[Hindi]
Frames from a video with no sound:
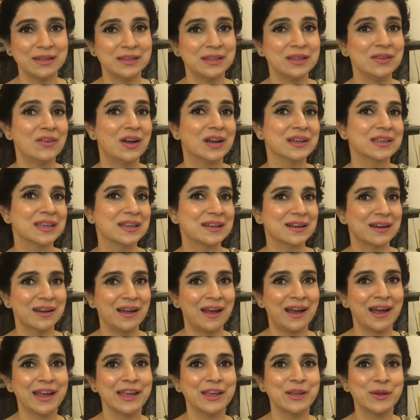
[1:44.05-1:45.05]
ली थी वहाँ की
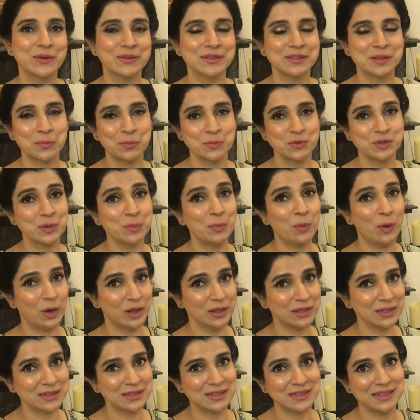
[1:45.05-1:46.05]
कढ़ाई और सब मुझे
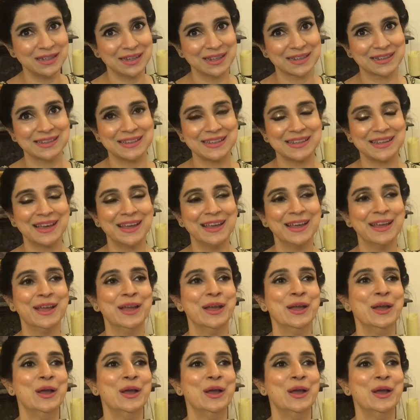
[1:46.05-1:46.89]
बहुत अच्छी लगती है